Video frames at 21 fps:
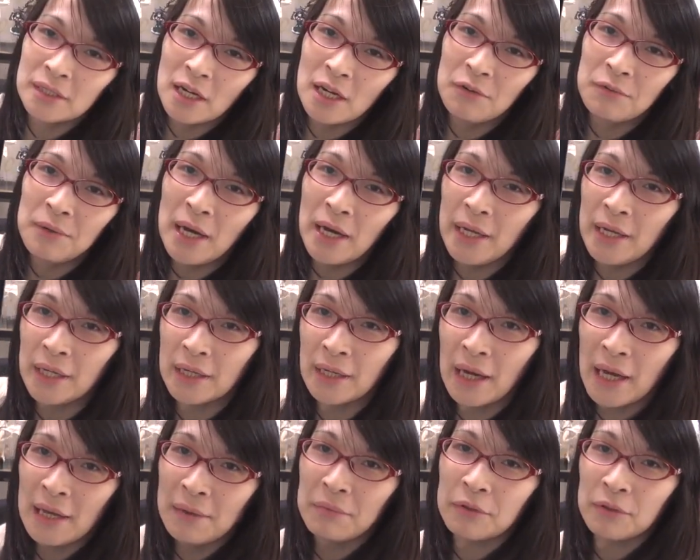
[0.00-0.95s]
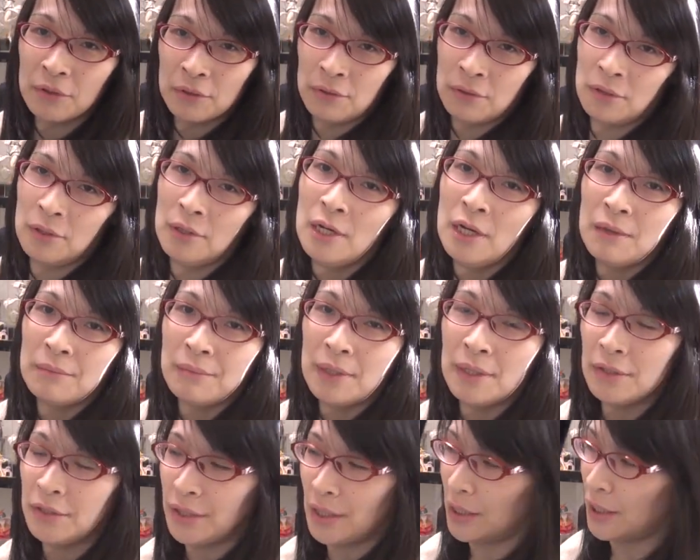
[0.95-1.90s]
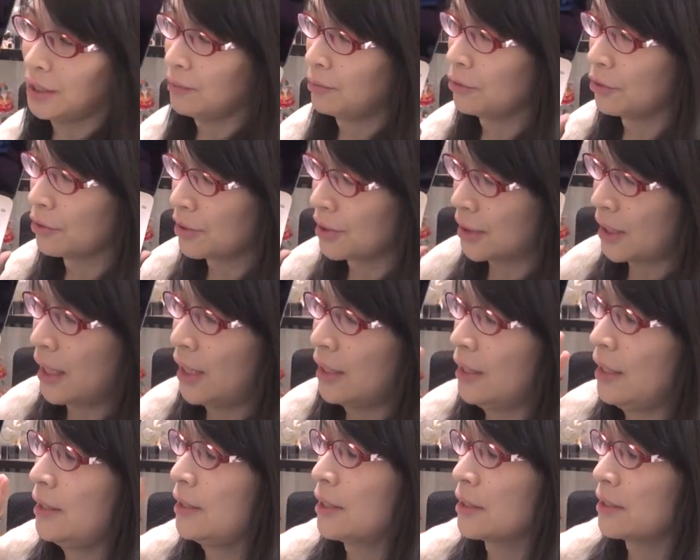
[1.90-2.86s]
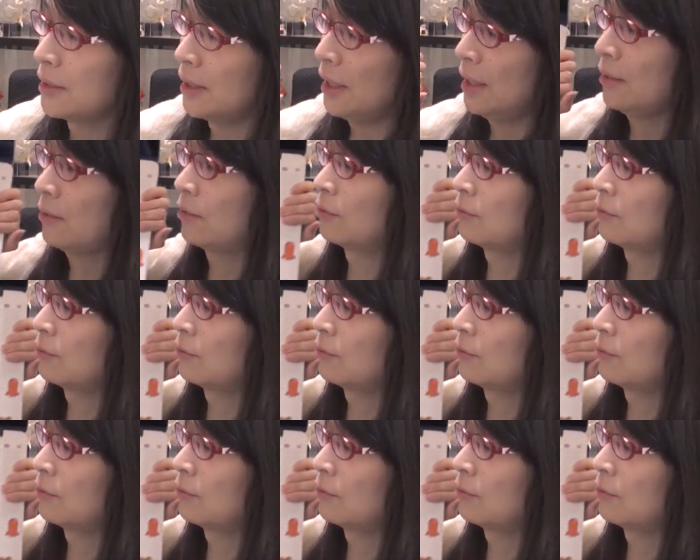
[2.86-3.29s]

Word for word: 使う場合外部のマウスやキーボード使わないんですね